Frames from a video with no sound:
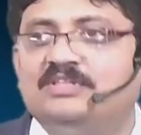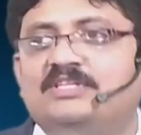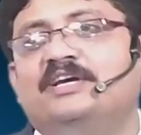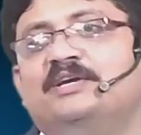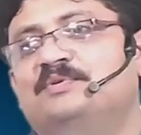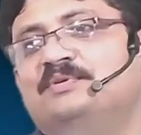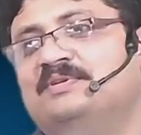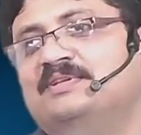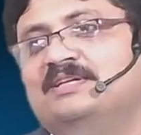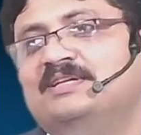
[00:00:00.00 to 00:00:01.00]
మూడో అధ్యాయము
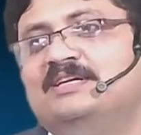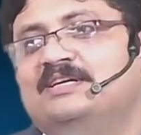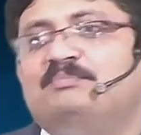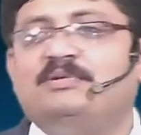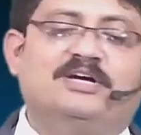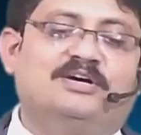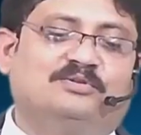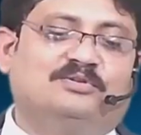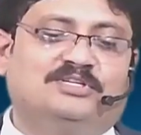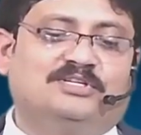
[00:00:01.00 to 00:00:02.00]

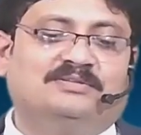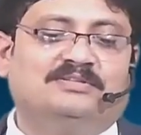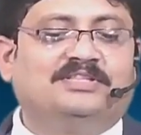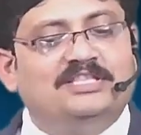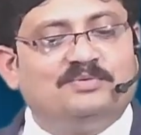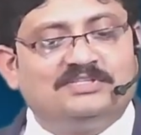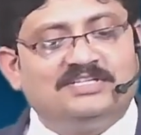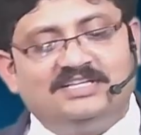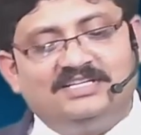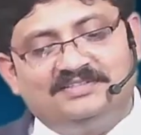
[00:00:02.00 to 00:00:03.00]
పదహారో వచనం
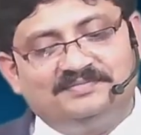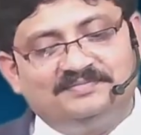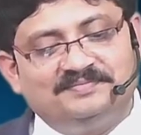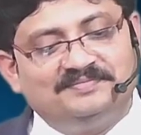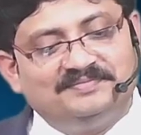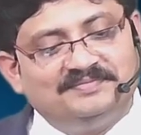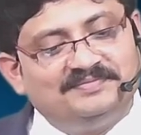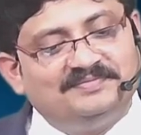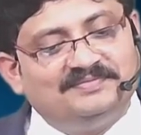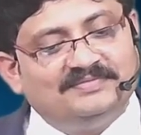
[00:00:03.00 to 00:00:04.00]
తీద్దాం ఒకసారి
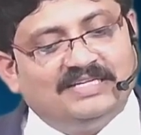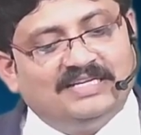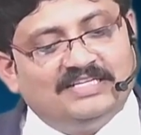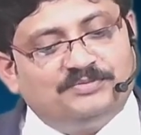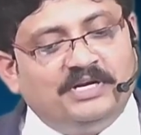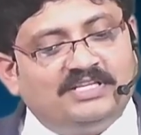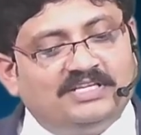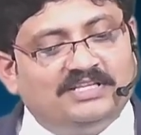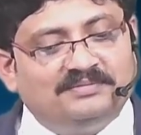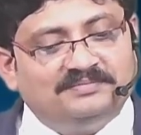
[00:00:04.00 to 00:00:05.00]

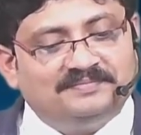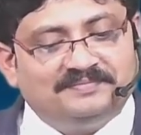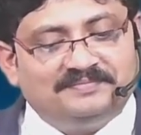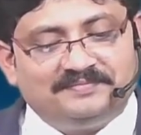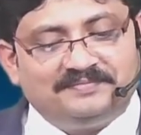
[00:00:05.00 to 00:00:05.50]
స్పీడ్గా తీద్దాం